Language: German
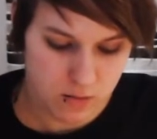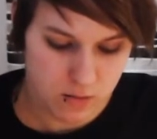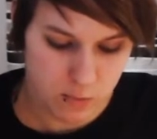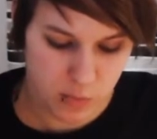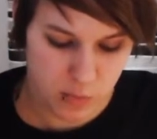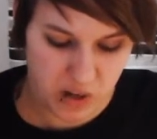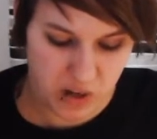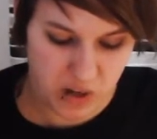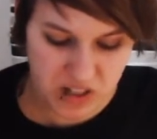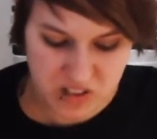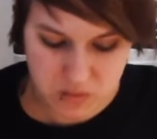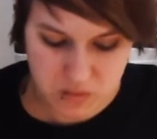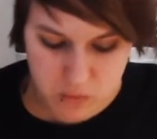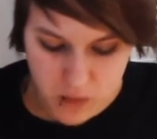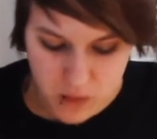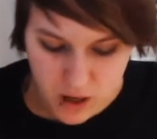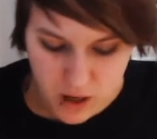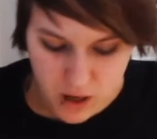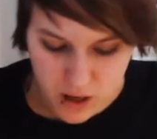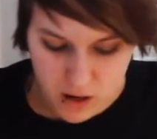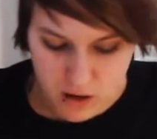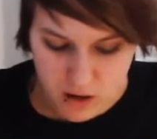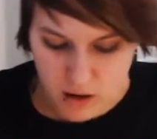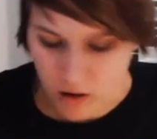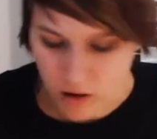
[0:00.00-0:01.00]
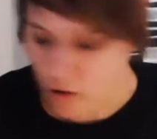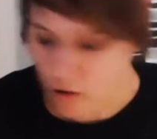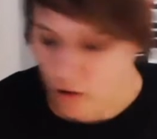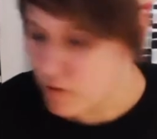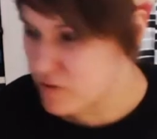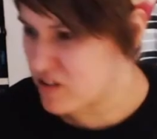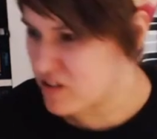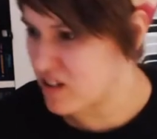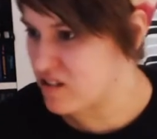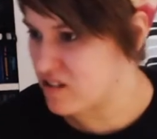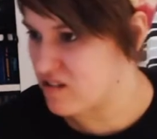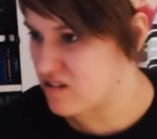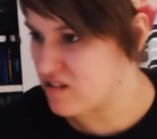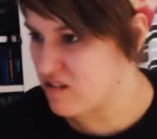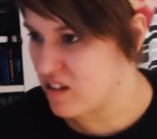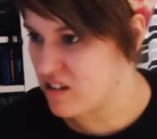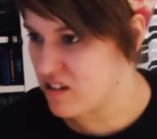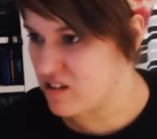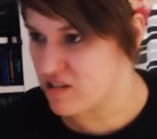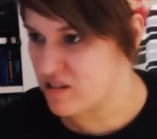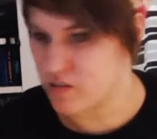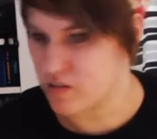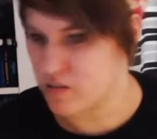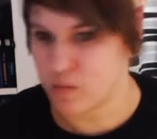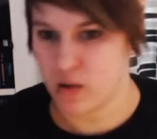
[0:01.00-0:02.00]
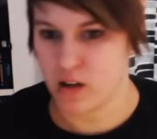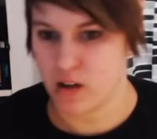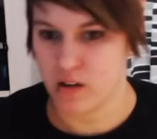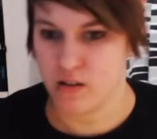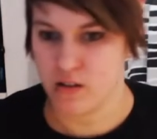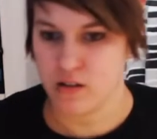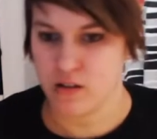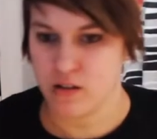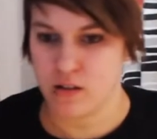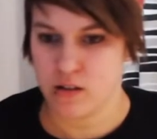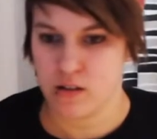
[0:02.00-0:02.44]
Prisma, Aufsatz nenne ich es mal.